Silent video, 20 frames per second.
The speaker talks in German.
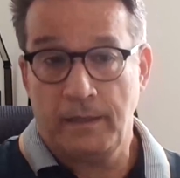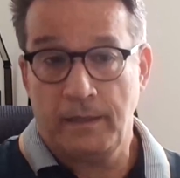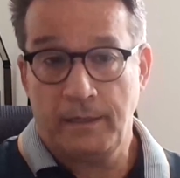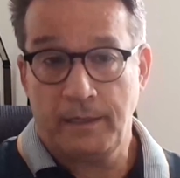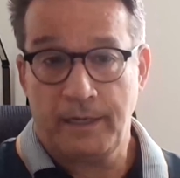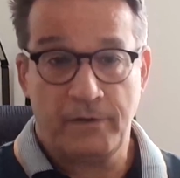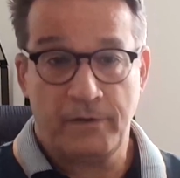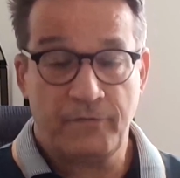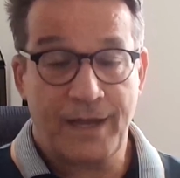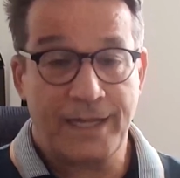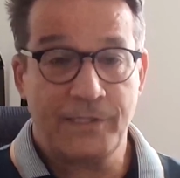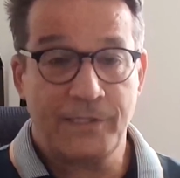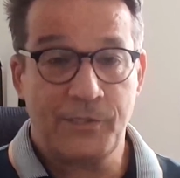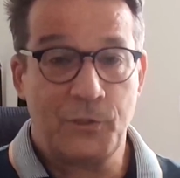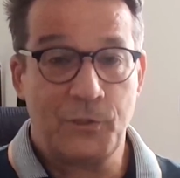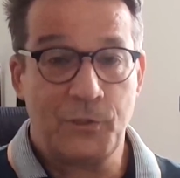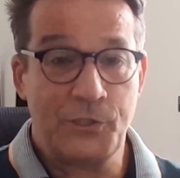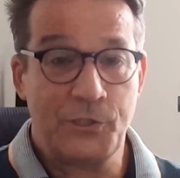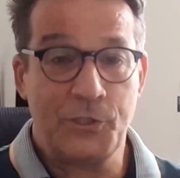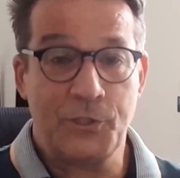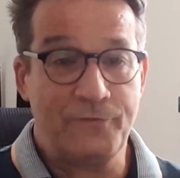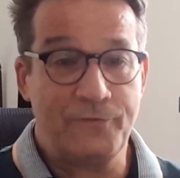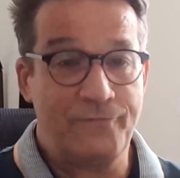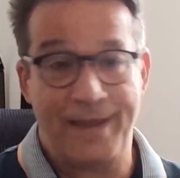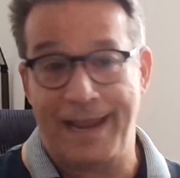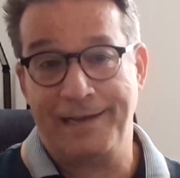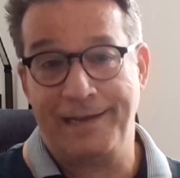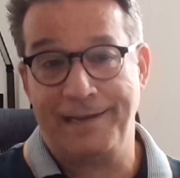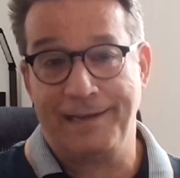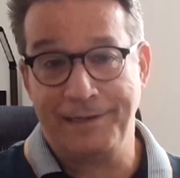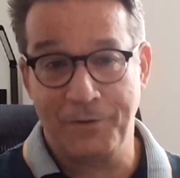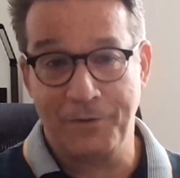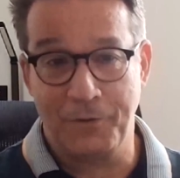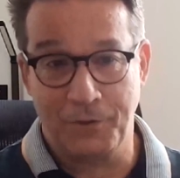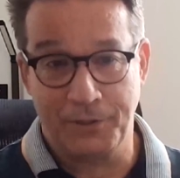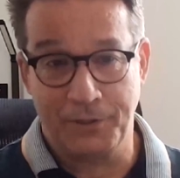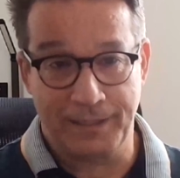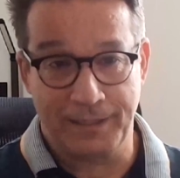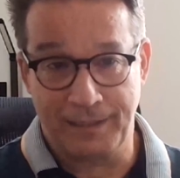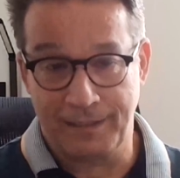in den französischen Wäldern
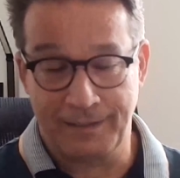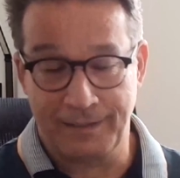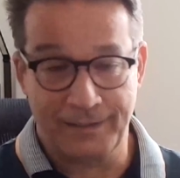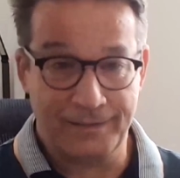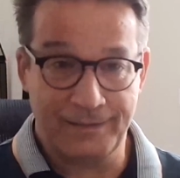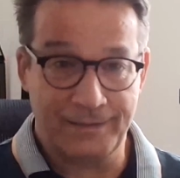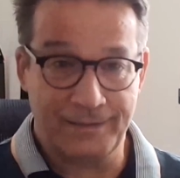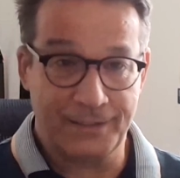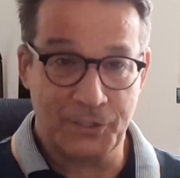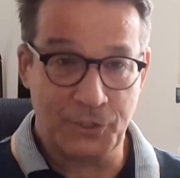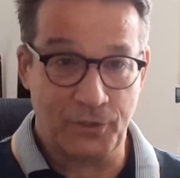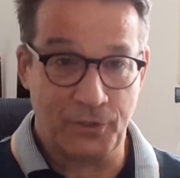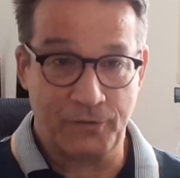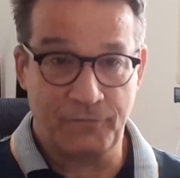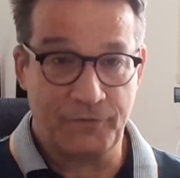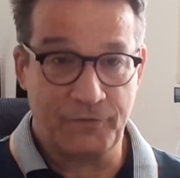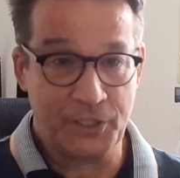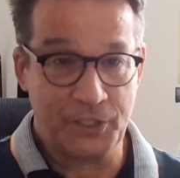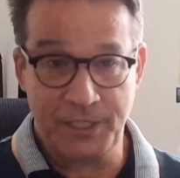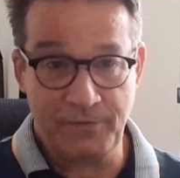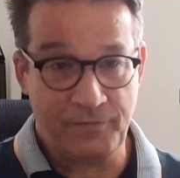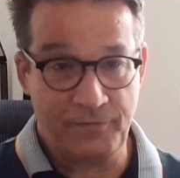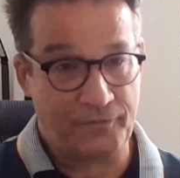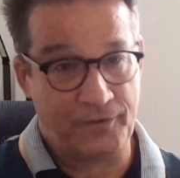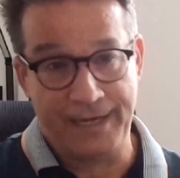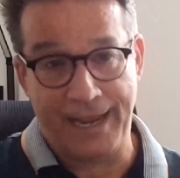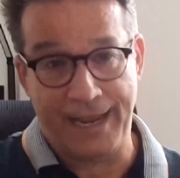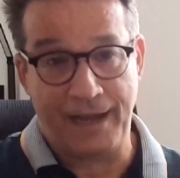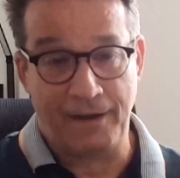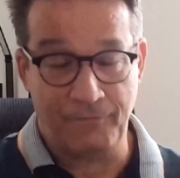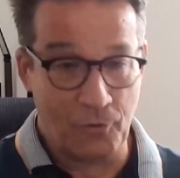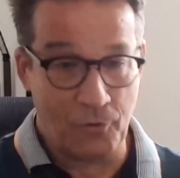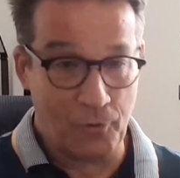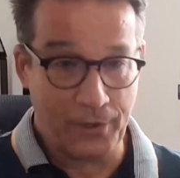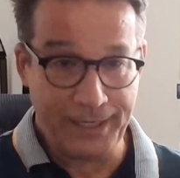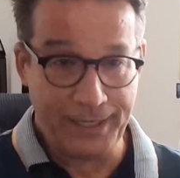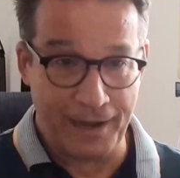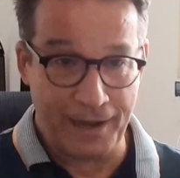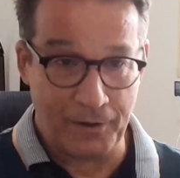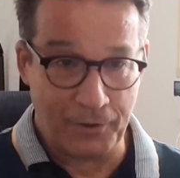oder äh, schon verschifft nach
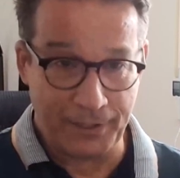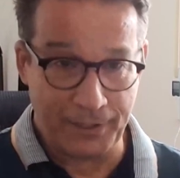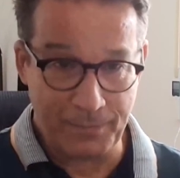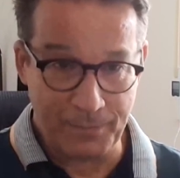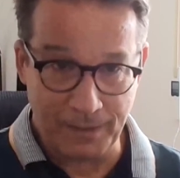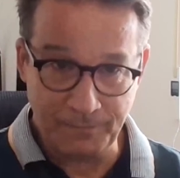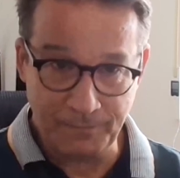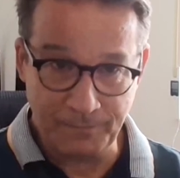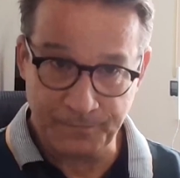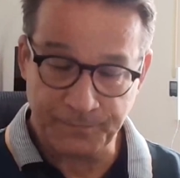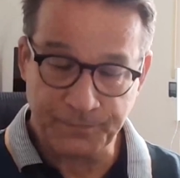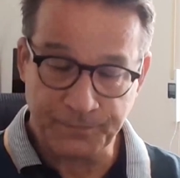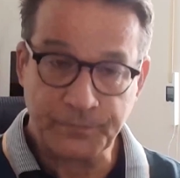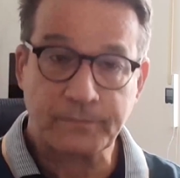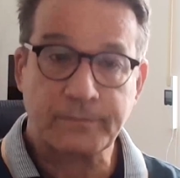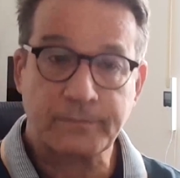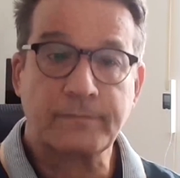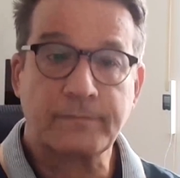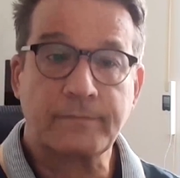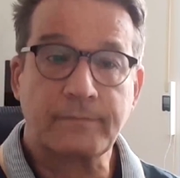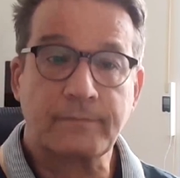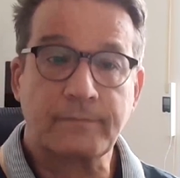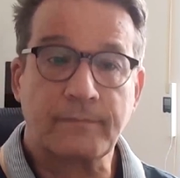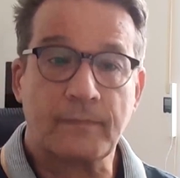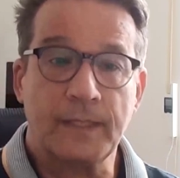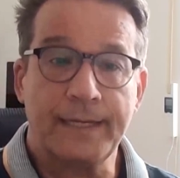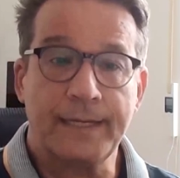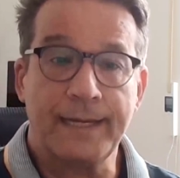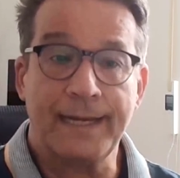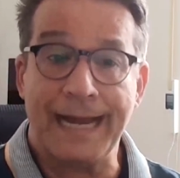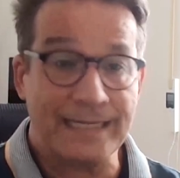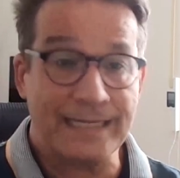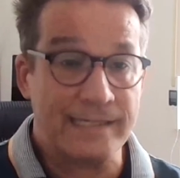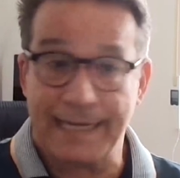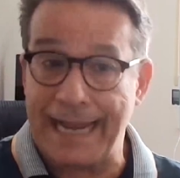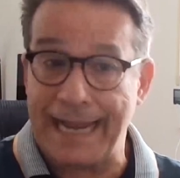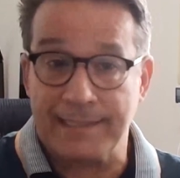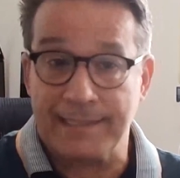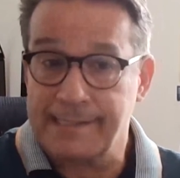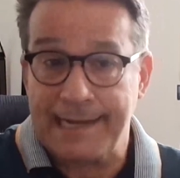wohin auch immer. Äh,
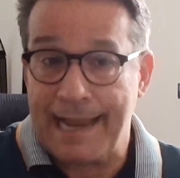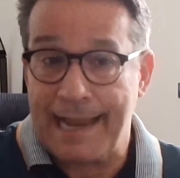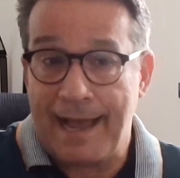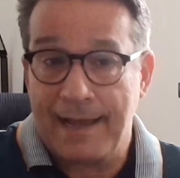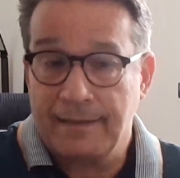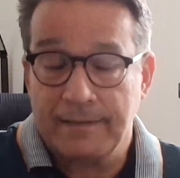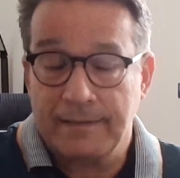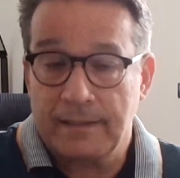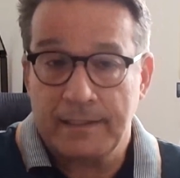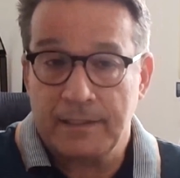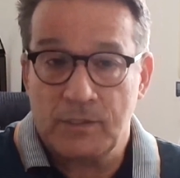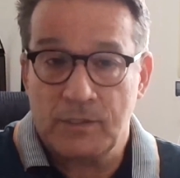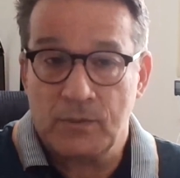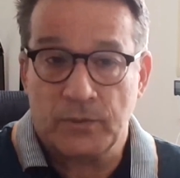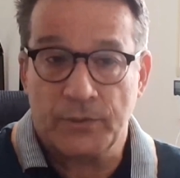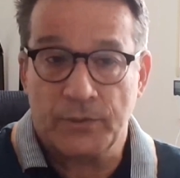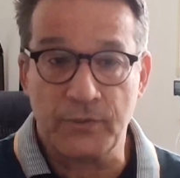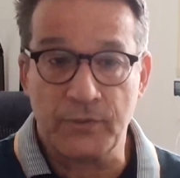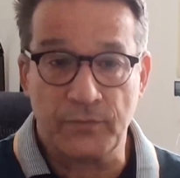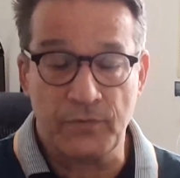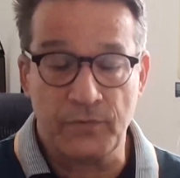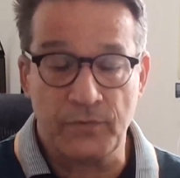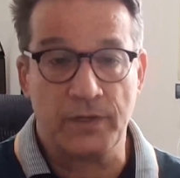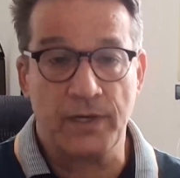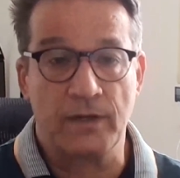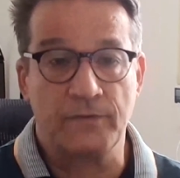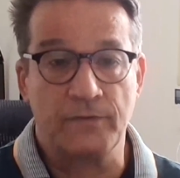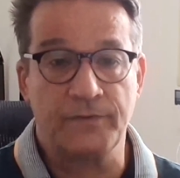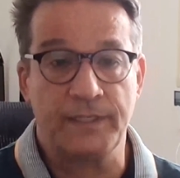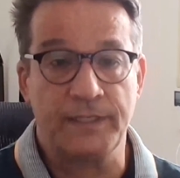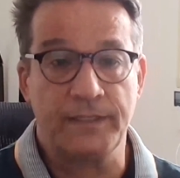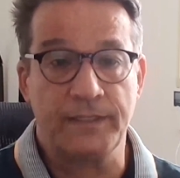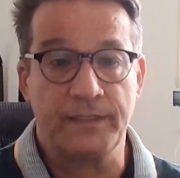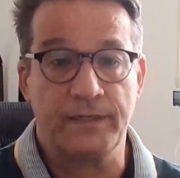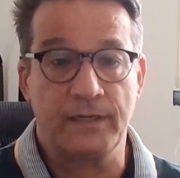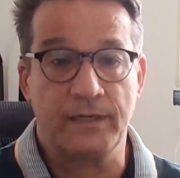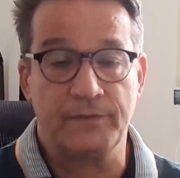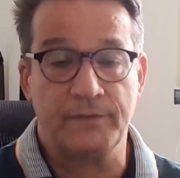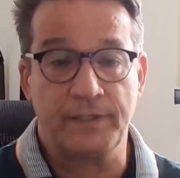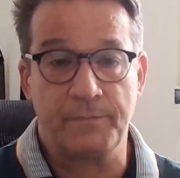also ganz klar äh, zurückzuführen auf
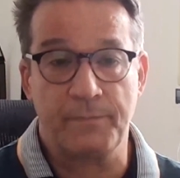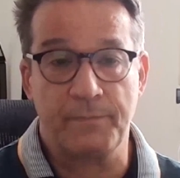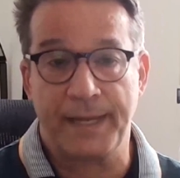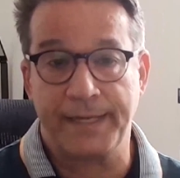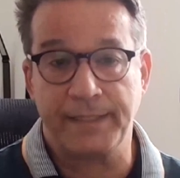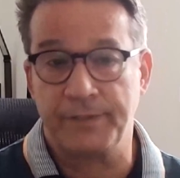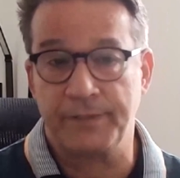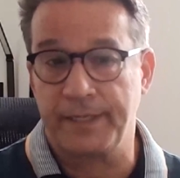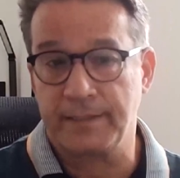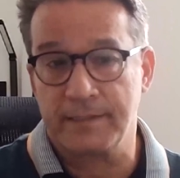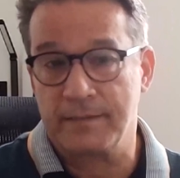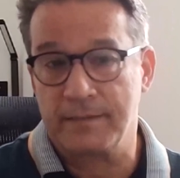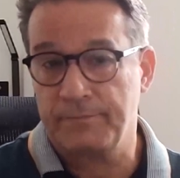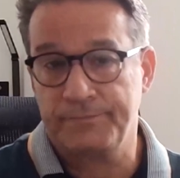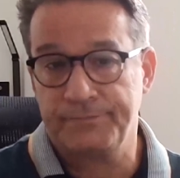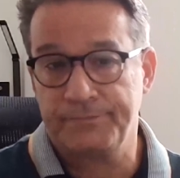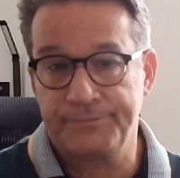den, auf den Bike Tracks.